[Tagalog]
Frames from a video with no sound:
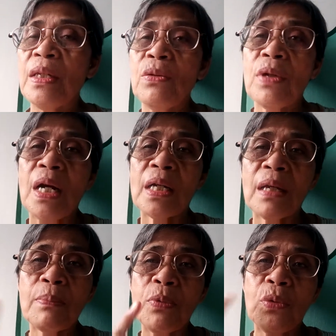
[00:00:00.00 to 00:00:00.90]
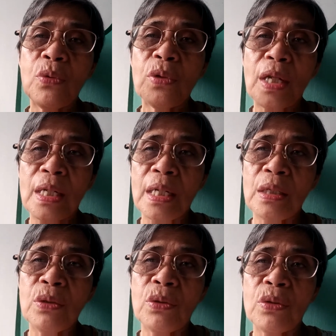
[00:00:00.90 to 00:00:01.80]
yung aking puhunan
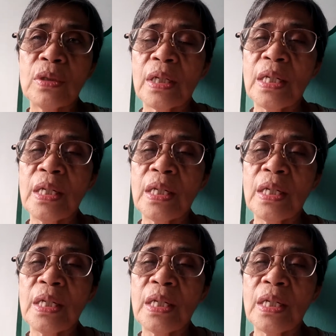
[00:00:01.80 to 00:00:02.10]
nandoon.